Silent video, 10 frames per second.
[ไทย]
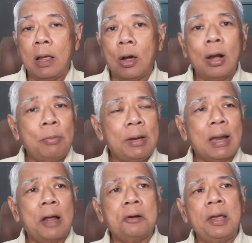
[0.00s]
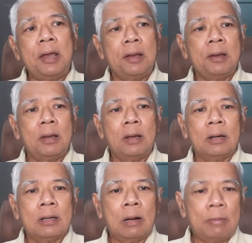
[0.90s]
ก็เลยพิจารณาดูเอ๊ะ
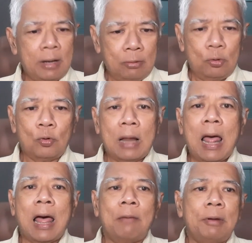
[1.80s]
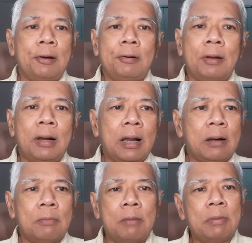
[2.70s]
ทำไมเราส่งทหารไปตั้งเยอะนะ
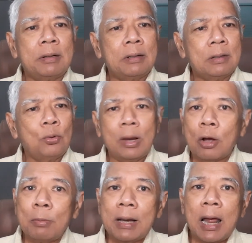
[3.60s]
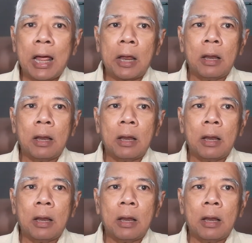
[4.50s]
ทำไมมันช่วยเขาไม่ได้